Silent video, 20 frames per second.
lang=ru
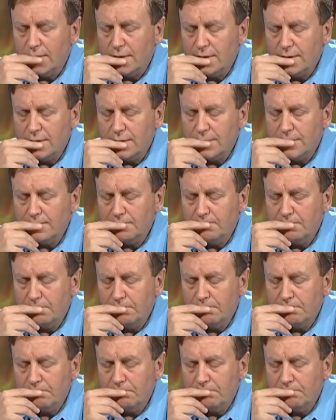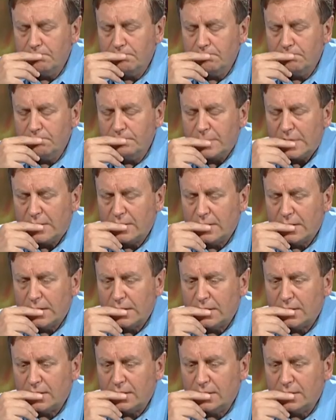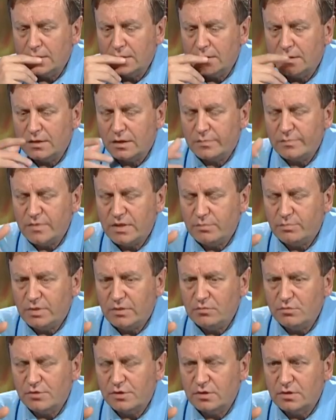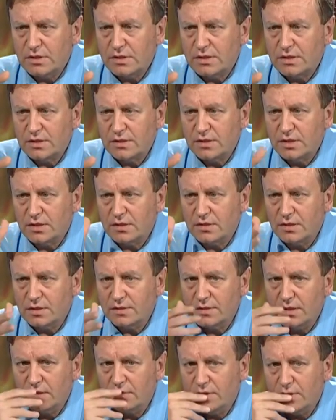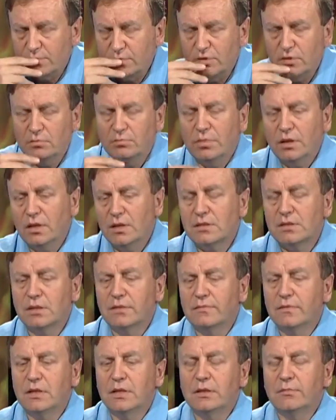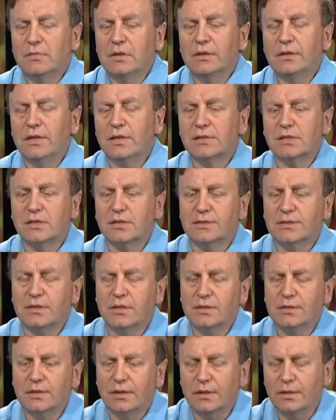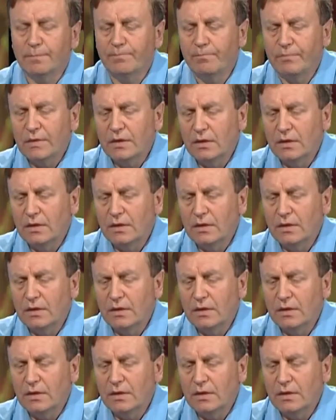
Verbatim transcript: И э, так мне положилось на сердце, я знаю, это будет благословением для наших зрителей –